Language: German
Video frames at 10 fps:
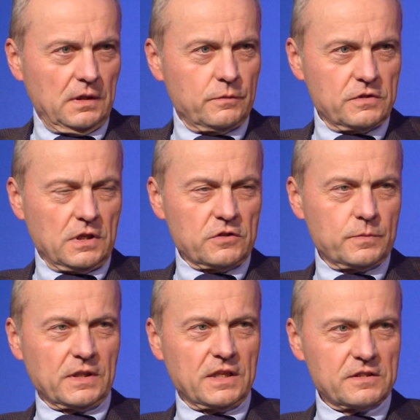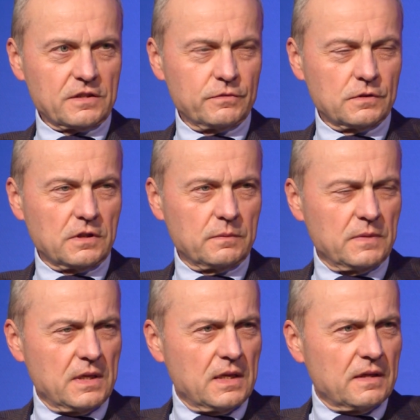Herr Professor Hausberg, herzlich
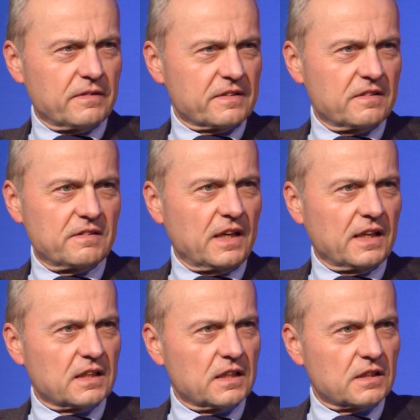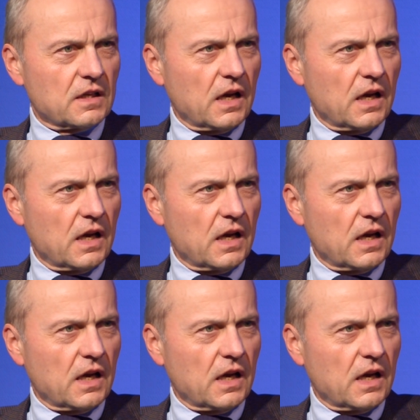willkommen. Was ist eigentlich